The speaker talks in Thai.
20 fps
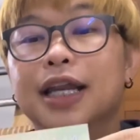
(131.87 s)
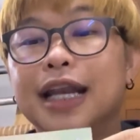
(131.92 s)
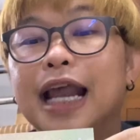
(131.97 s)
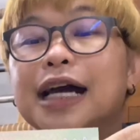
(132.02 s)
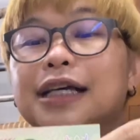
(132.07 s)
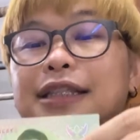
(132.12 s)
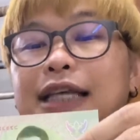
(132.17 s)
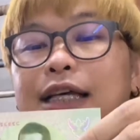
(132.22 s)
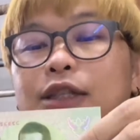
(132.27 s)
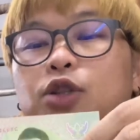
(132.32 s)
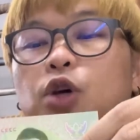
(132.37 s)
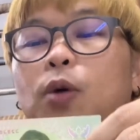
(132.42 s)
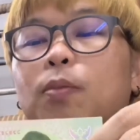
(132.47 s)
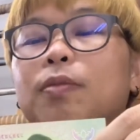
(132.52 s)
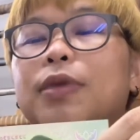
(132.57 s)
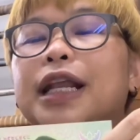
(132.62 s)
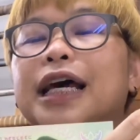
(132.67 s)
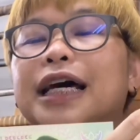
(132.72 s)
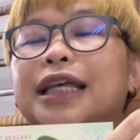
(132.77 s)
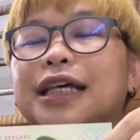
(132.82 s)
นักสะสม
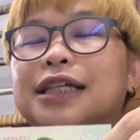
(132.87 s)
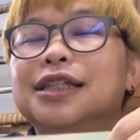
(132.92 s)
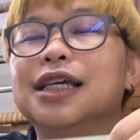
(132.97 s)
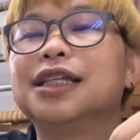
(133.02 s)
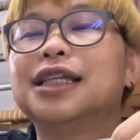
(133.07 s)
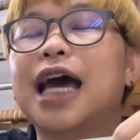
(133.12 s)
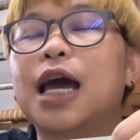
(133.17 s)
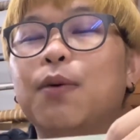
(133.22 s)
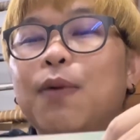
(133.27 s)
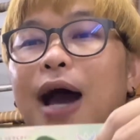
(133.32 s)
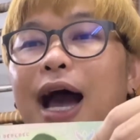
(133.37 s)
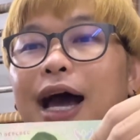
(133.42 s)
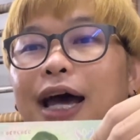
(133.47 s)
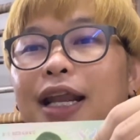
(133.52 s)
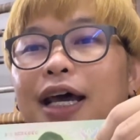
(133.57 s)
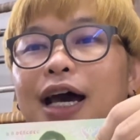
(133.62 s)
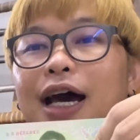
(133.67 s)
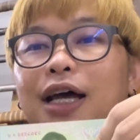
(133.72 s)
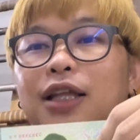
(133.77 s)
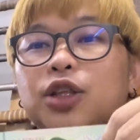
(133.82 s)
เลยตัดสินใจว่า
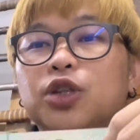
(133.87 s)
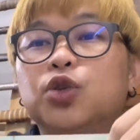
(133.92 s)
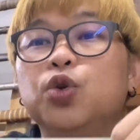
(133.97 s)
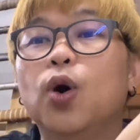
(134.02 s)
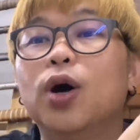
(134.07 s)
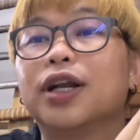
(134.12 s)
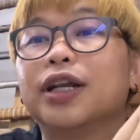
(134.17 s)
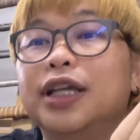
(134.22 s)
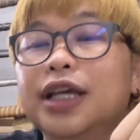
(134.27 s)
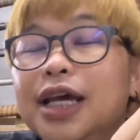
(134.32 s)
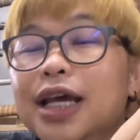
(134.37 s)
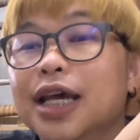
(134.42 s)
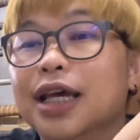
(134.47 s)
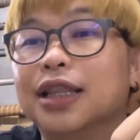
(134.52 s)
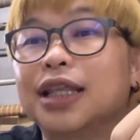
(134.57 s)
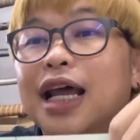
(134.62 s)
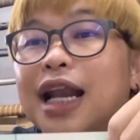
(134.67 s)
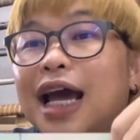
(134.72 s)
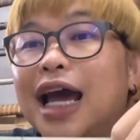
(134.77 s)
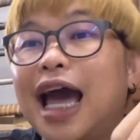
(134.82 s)
นะฮะช่วงที่
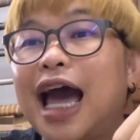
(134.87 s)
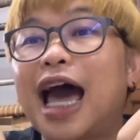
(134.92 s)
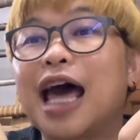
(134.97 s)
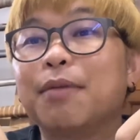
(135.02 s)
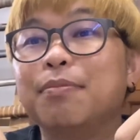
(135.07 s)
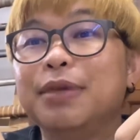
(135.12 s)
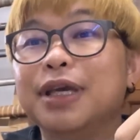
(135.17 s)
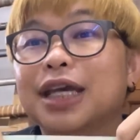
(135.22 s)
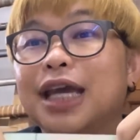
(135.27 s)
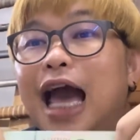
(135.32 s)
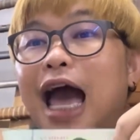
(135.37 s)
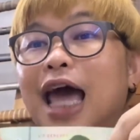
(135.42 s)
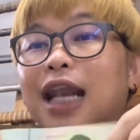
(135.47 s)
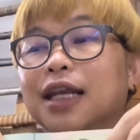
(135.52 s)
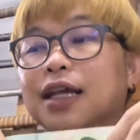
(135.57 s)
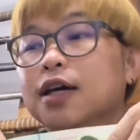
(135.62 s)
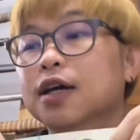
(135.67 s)
ธนาคารมีการ